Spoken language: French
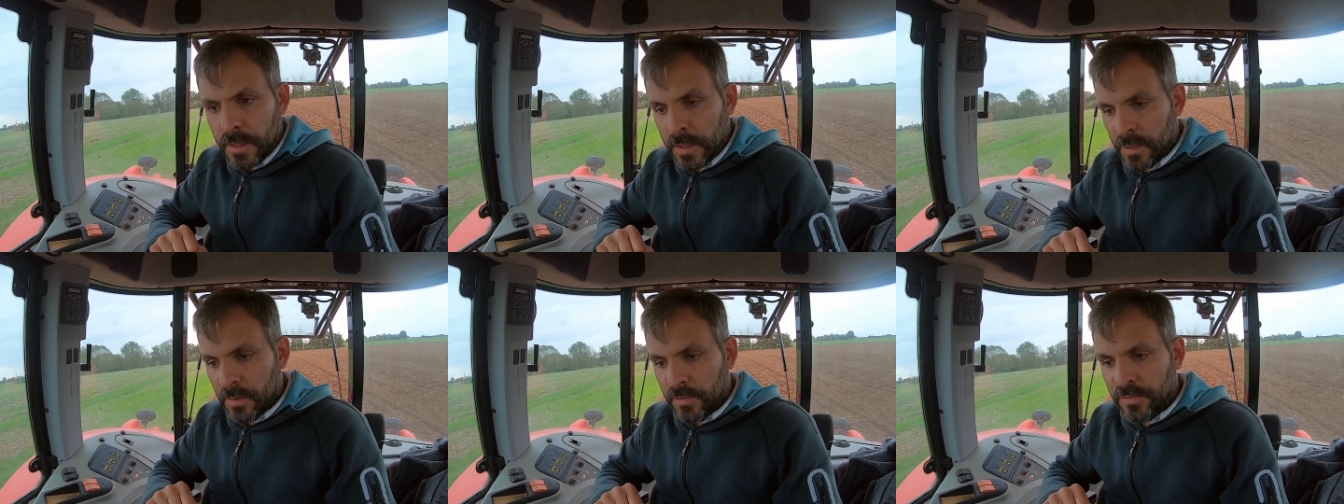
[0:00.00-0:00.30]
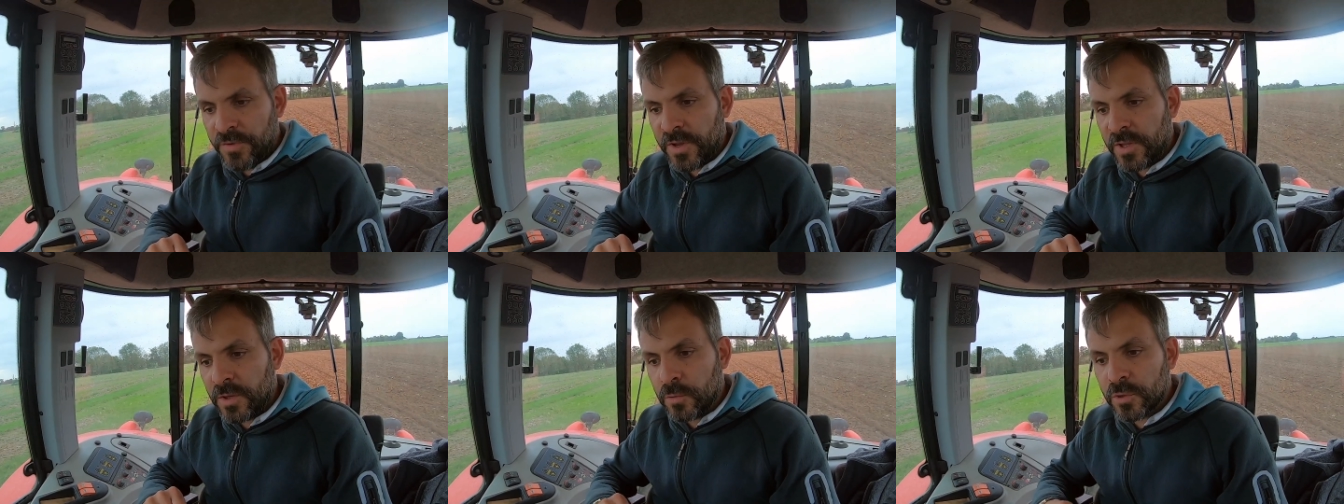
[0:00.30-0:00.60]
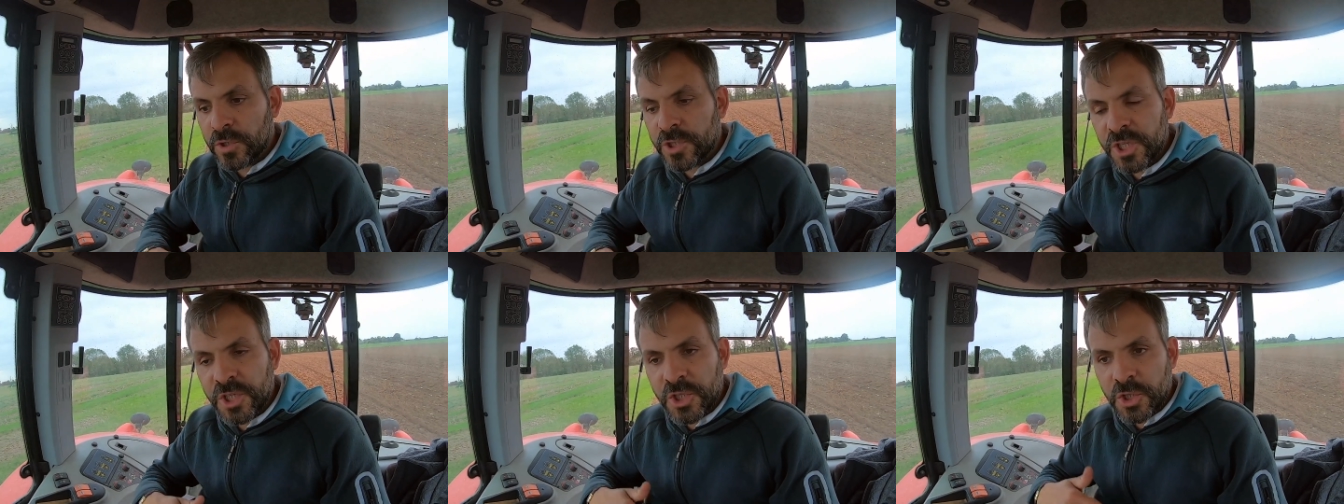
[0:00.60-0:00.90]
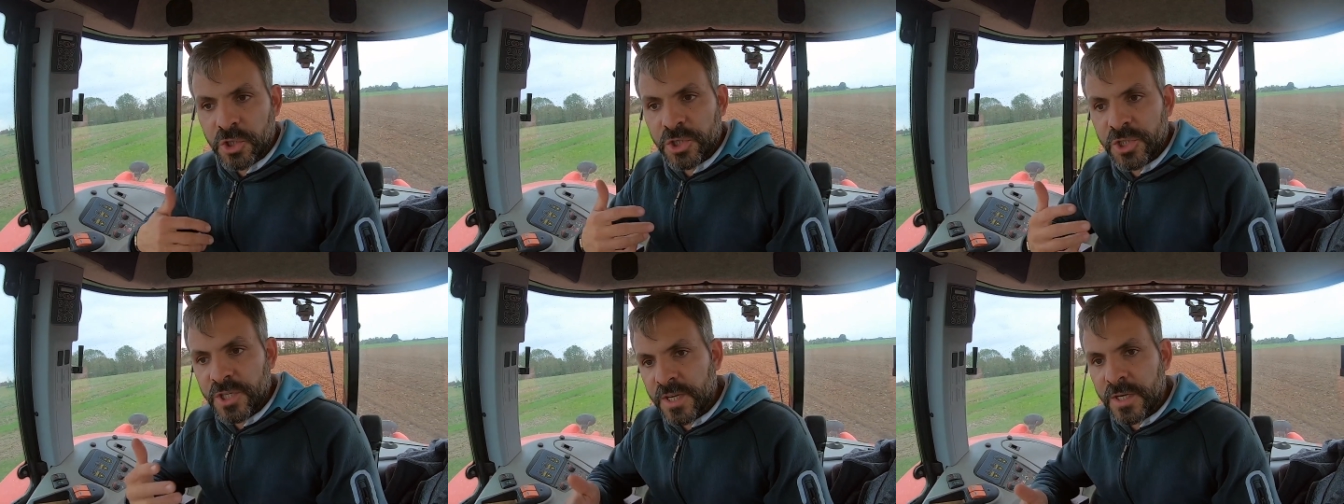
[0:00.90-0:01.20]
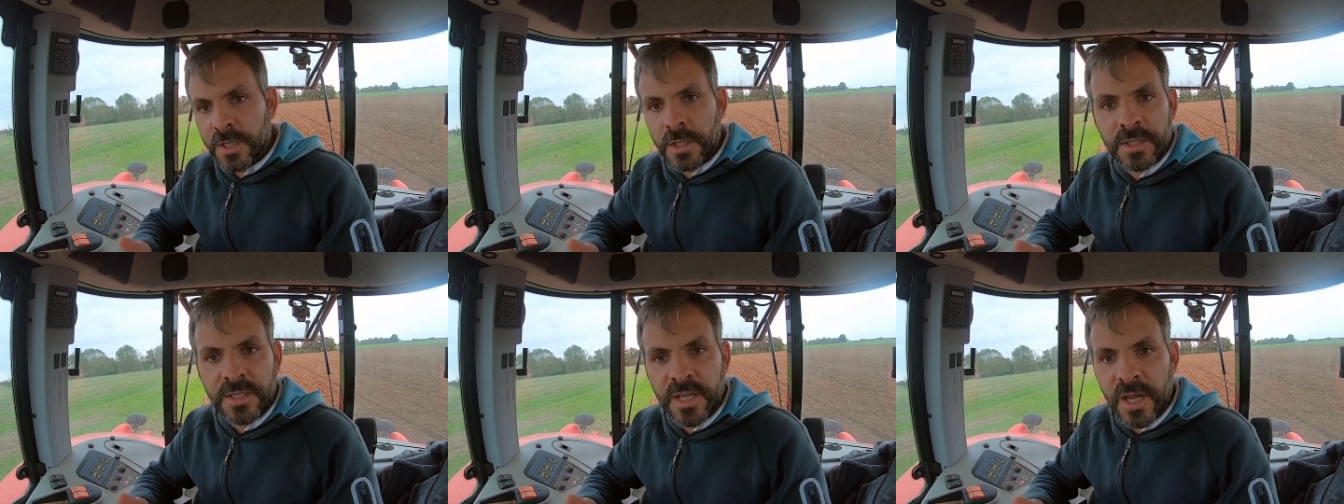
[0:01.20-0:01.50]
Et en fait, donc j'ai
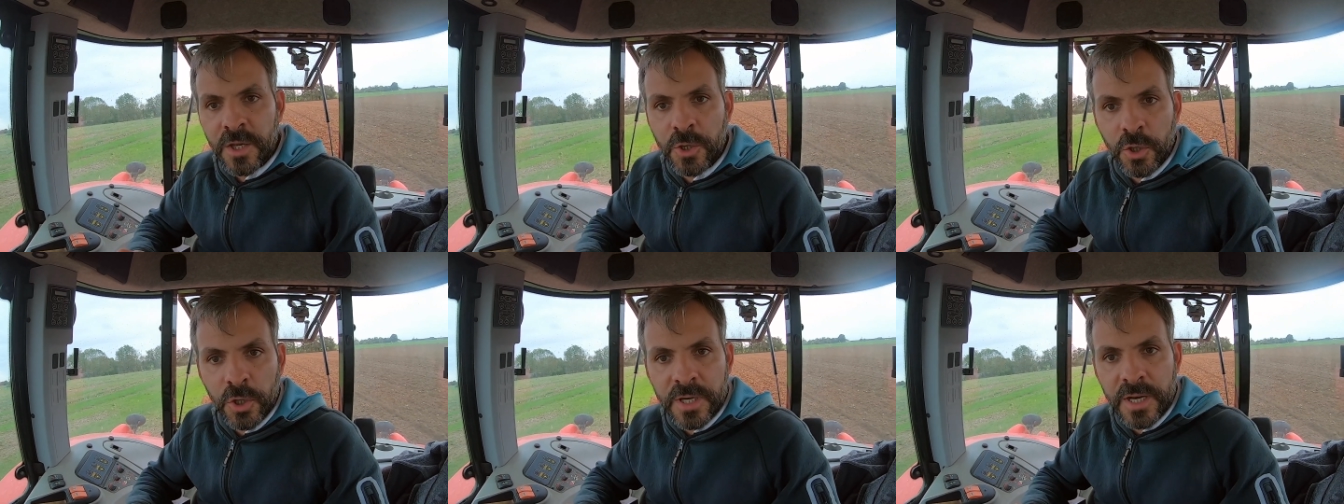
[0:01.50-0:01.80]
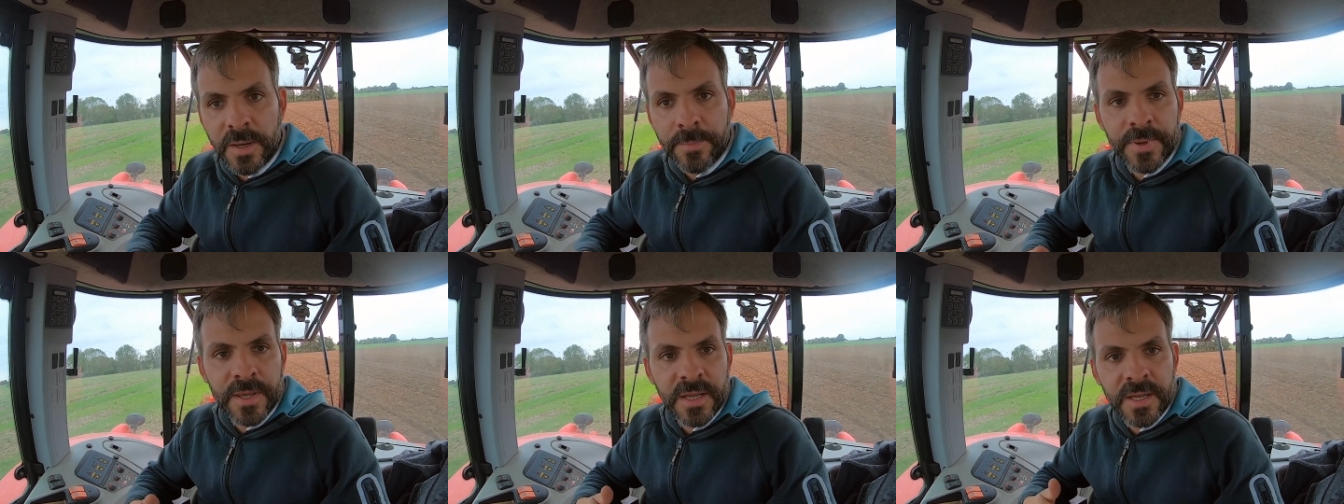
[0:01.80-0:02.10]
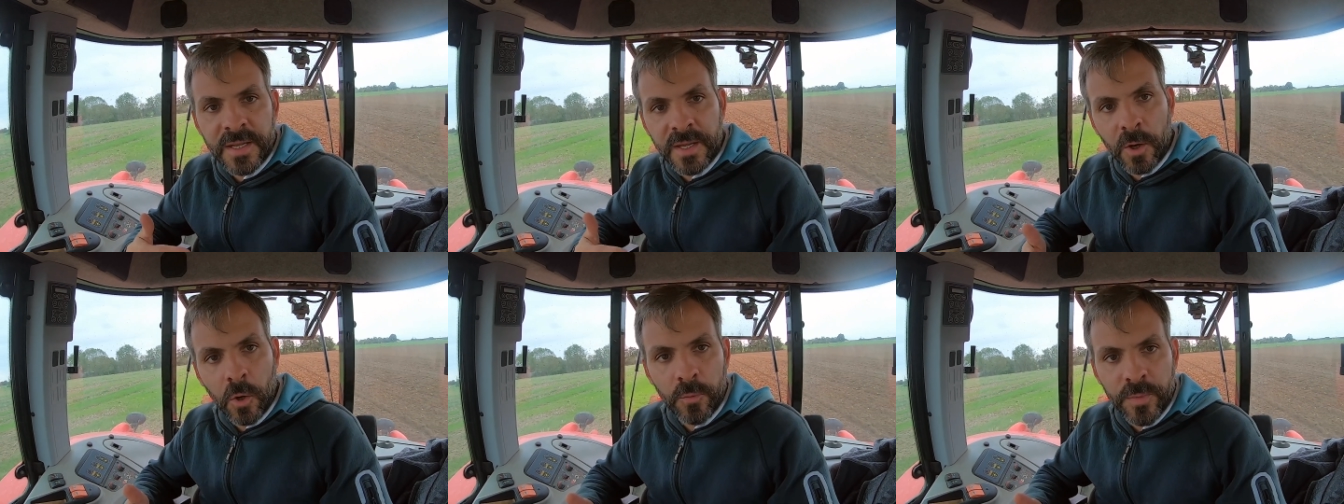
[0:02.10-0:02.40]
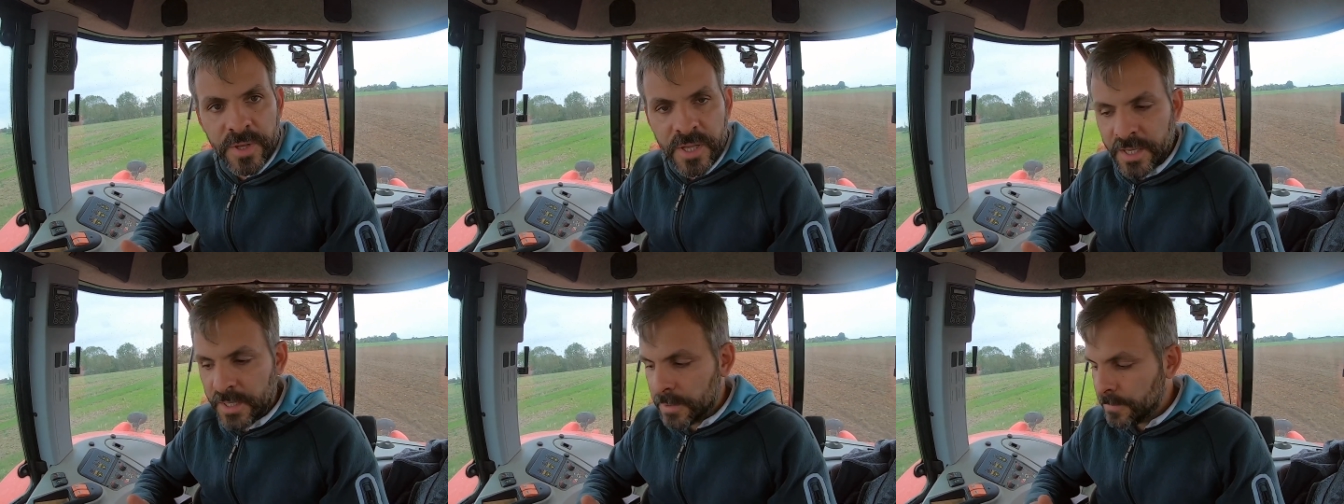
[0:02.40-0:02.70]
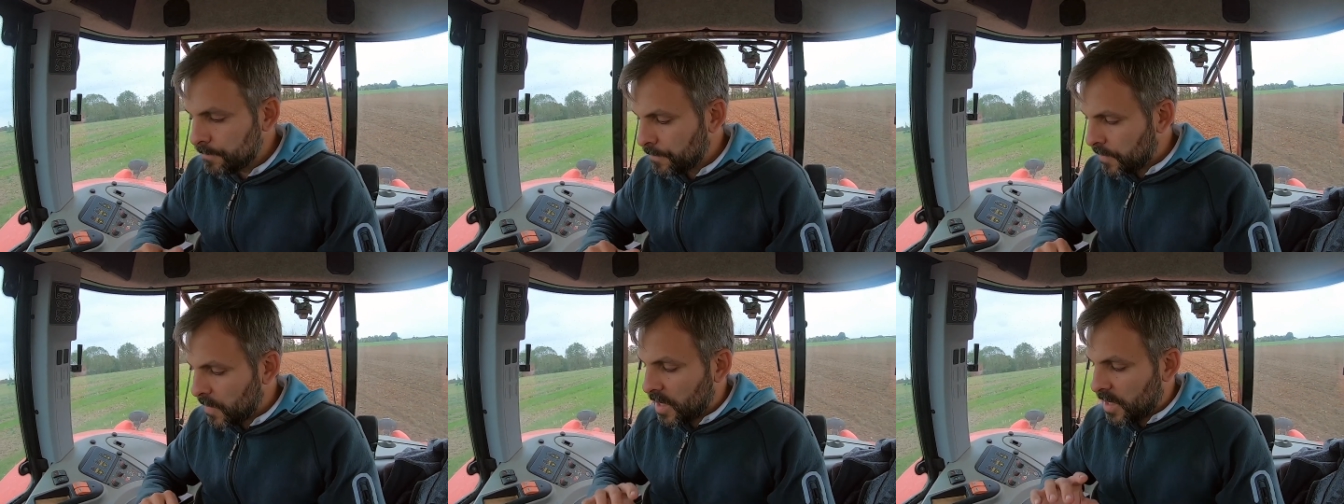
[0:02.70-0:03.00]
changé quelques clapets, les robinets.
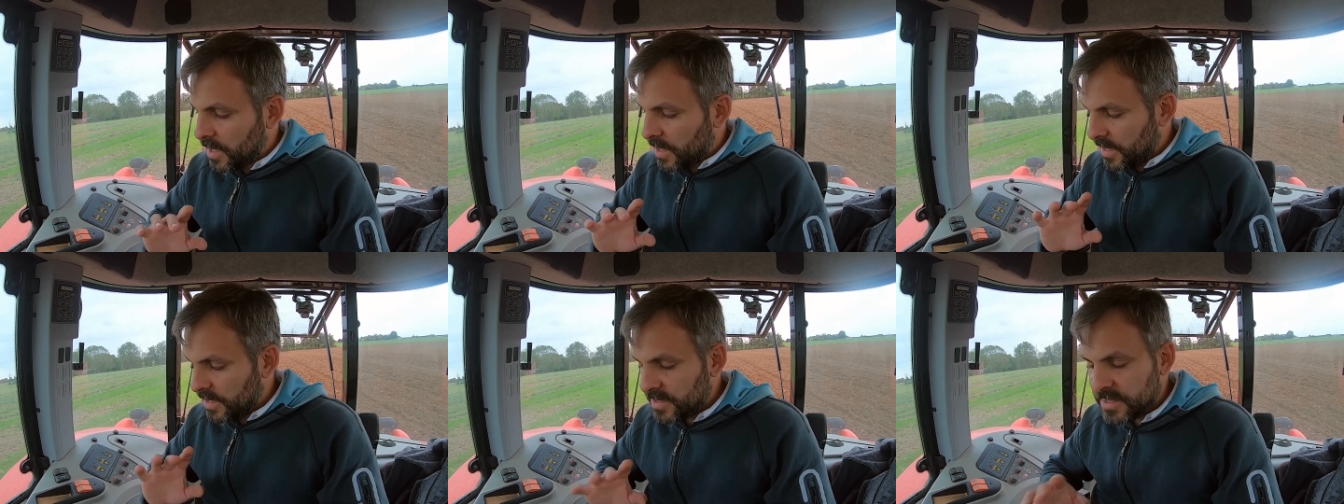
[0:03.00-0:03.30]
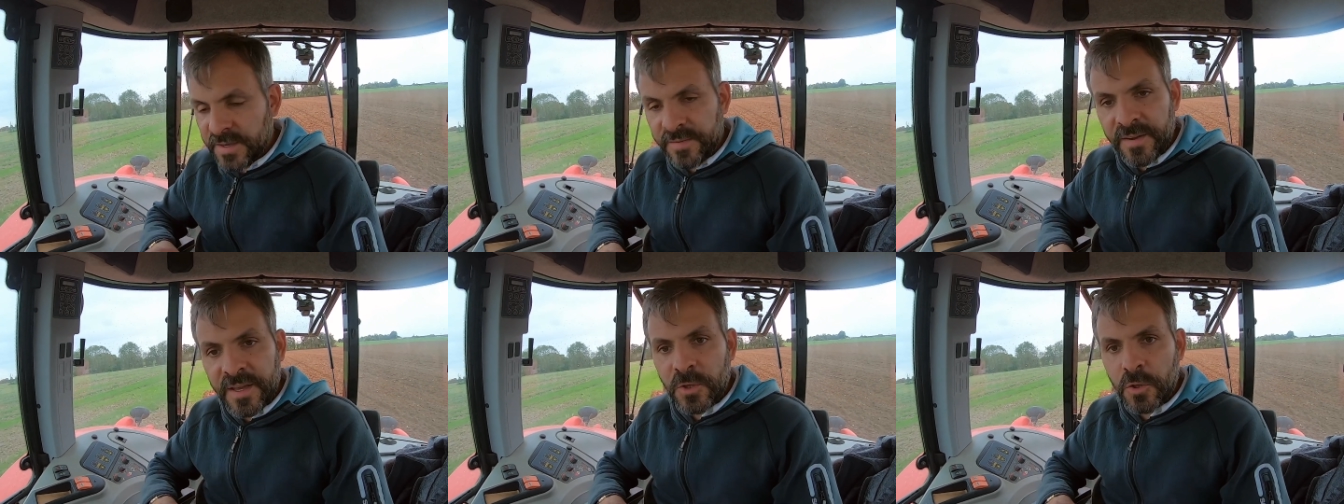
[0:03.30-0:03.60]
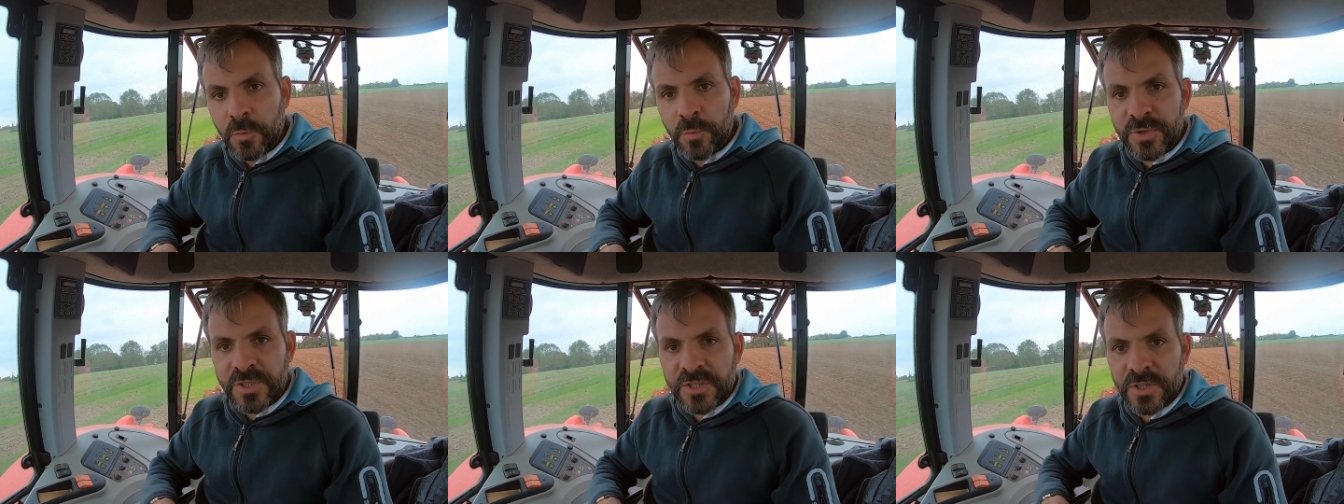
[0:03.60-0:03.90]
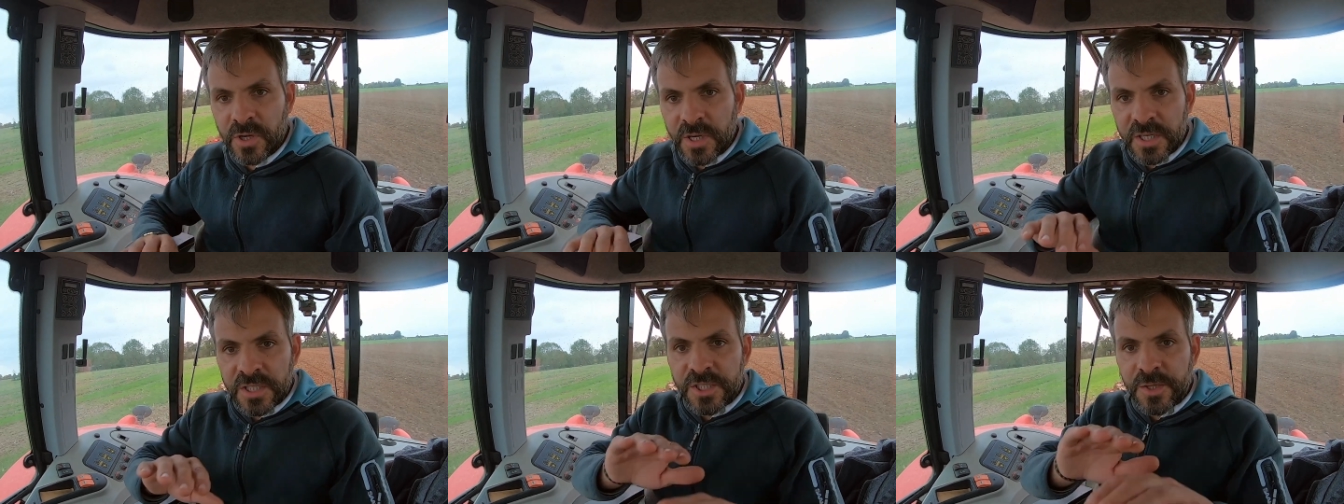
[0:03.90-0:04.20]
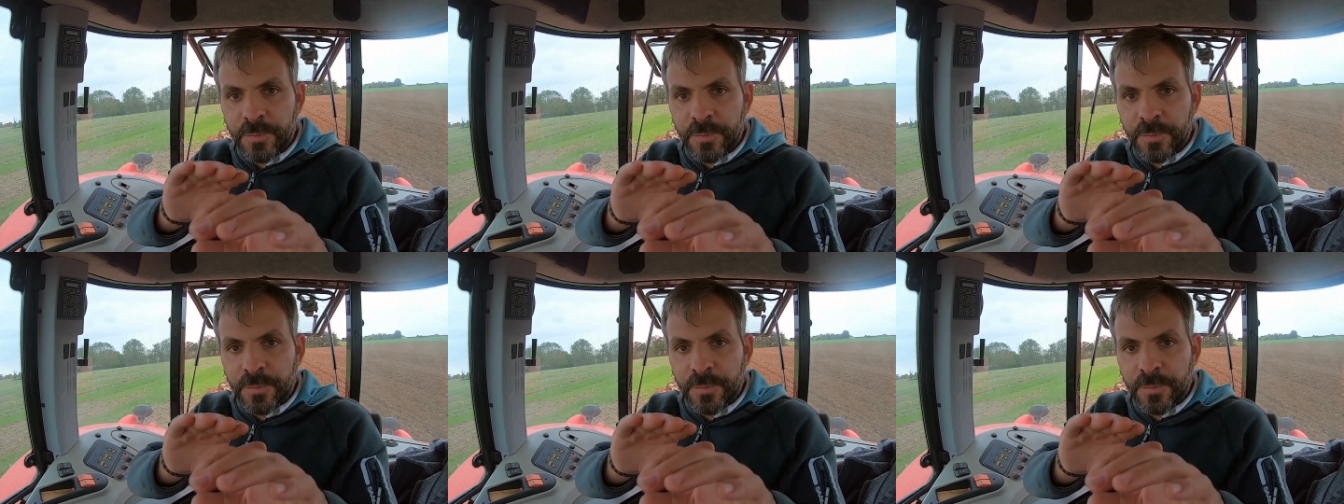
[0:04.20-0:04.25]
Et c'est vrai que depuis ce temps-là,